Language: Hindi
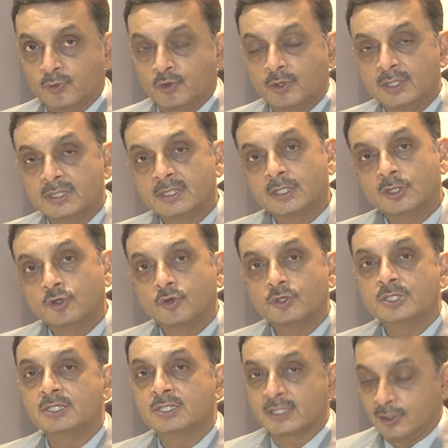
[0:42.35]
तो इससे दो
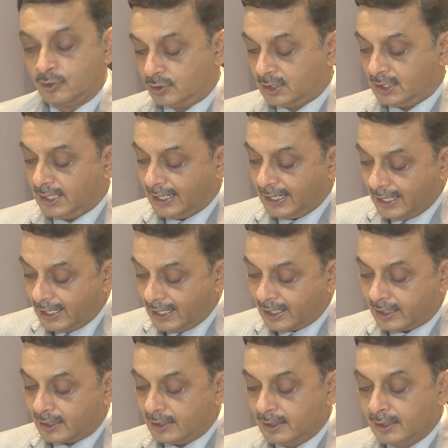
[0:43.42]
चीज़ें होती है
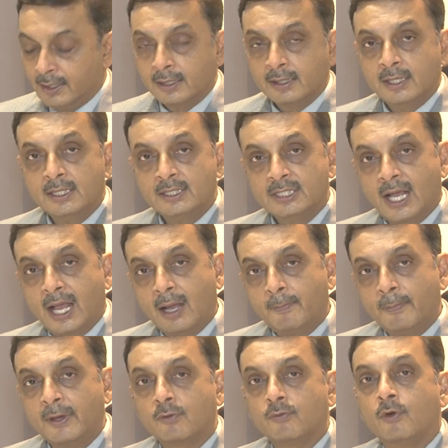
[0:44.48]
एक कि जहां
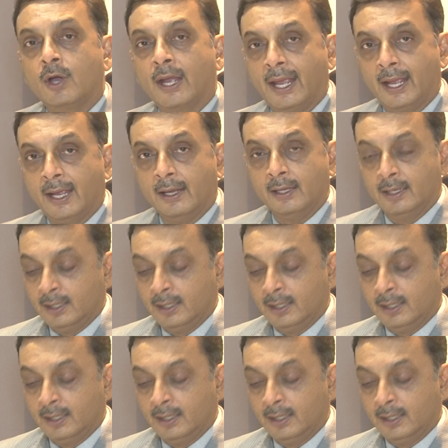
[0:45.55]
पर वो है